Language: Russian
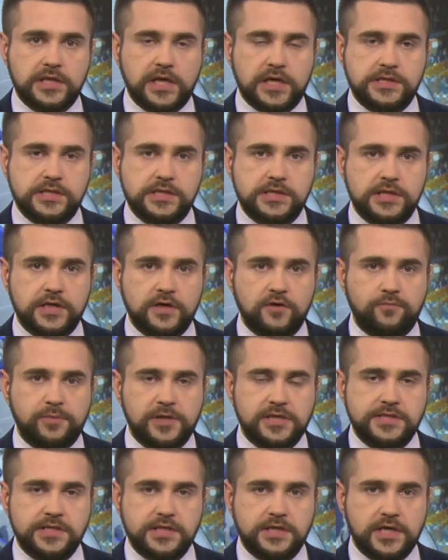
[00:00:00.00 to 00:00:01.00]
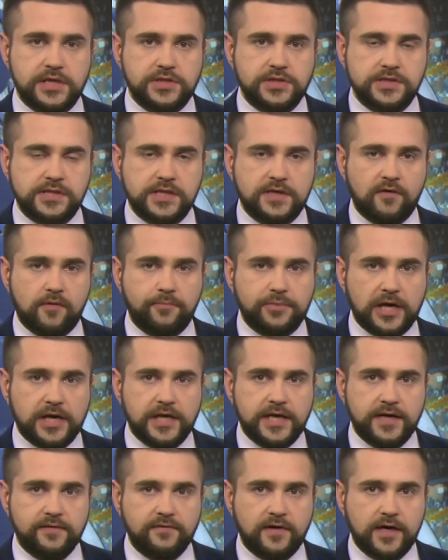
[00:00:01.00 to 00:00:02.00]
России вблизи Керченского
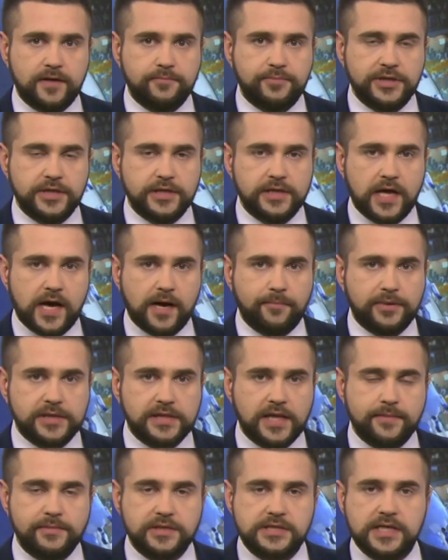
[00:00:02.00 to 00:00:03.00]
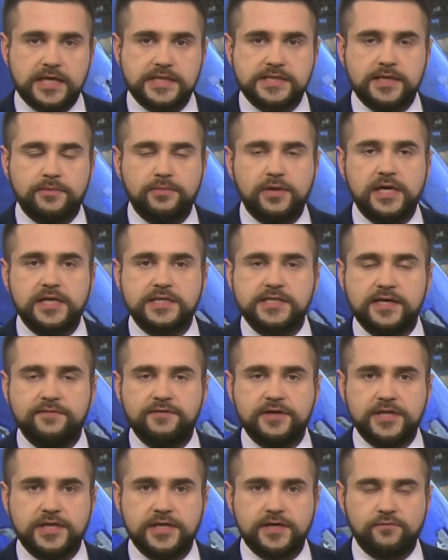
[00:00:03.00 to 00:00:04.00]
пролива приняла Парламентская ассамблея
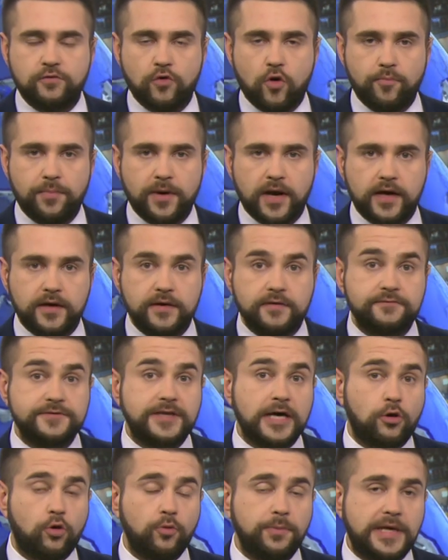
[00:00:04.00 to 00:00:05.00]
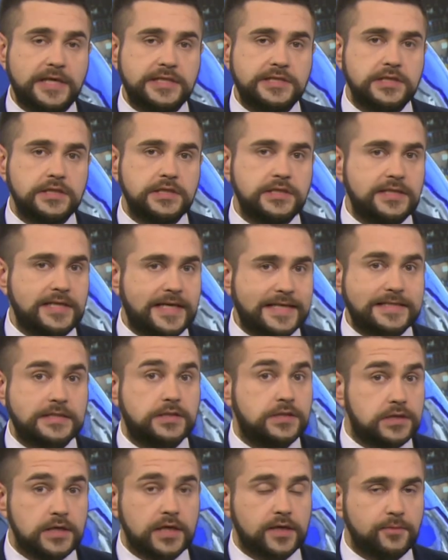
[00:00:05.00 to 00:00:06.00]
Совета Европы. В документе нет
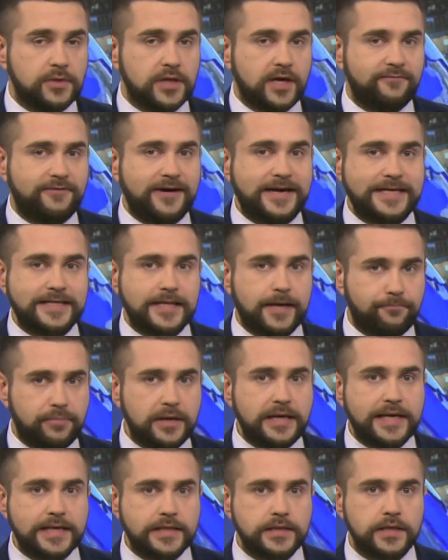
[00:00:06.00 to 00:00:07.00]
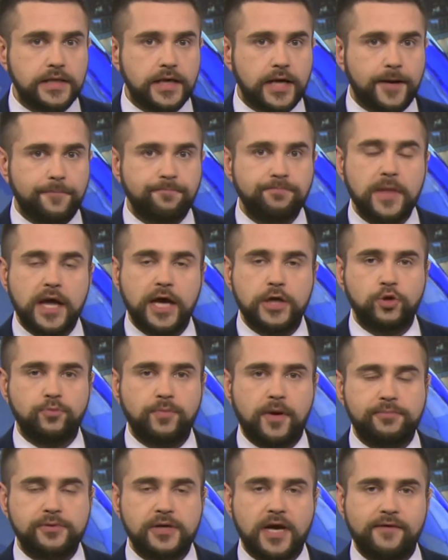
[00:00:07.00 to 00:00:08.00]
термина «военнопленные». Эту
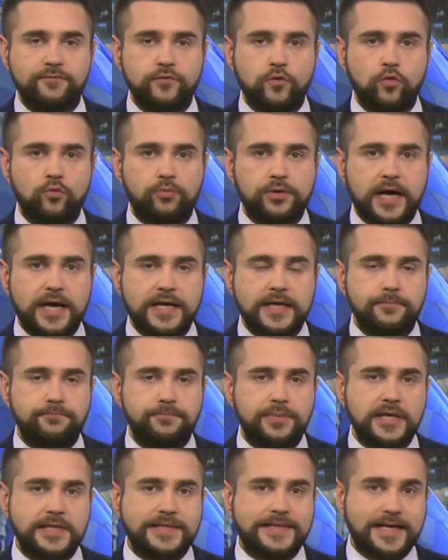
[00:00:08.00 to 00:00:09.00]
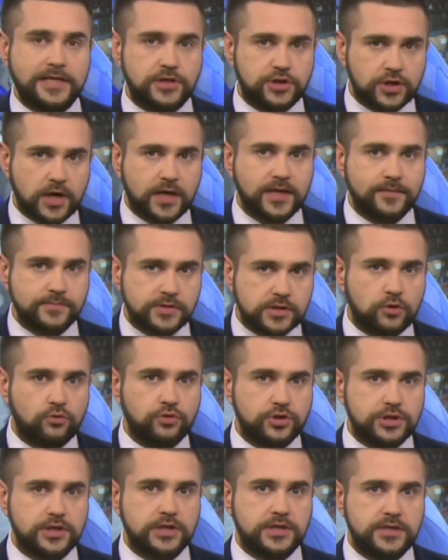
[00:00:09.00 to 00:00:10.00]
поправку убрали перед началом
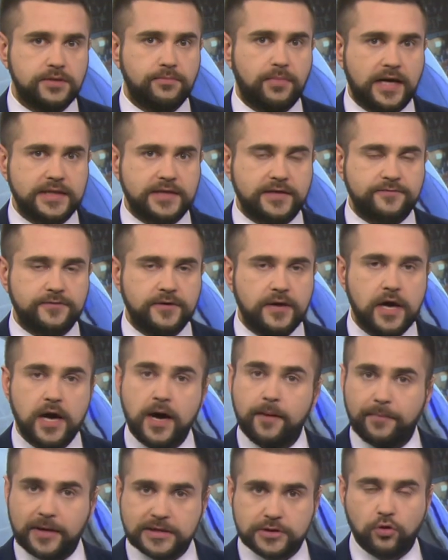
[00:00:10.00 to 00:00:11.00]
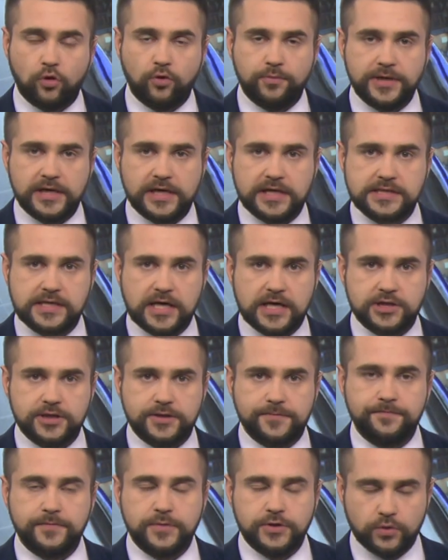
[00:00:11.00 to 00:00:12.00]
срочных дебатов. Подробнее расскажет
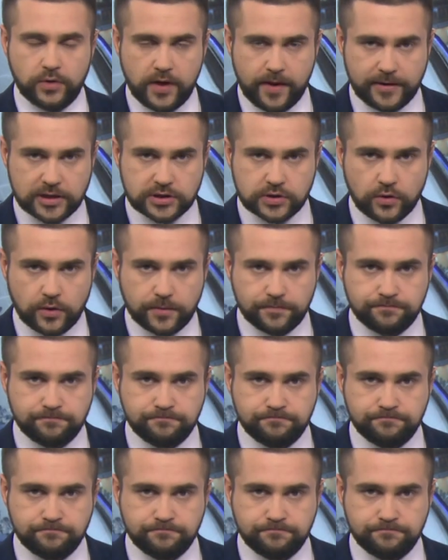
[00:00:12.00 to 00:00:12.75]
Юлия Башко.